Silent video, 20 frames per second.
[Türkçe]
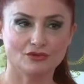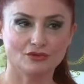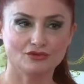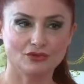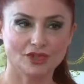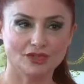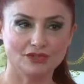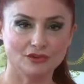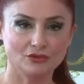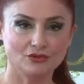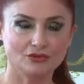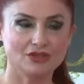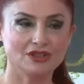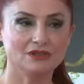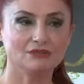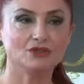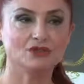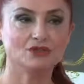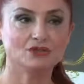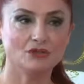Onlardan
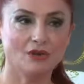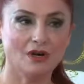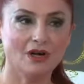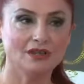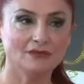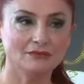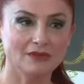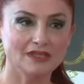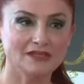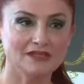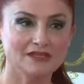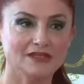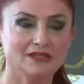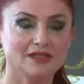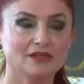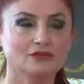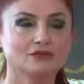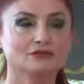üretilmiş doğal maskeleri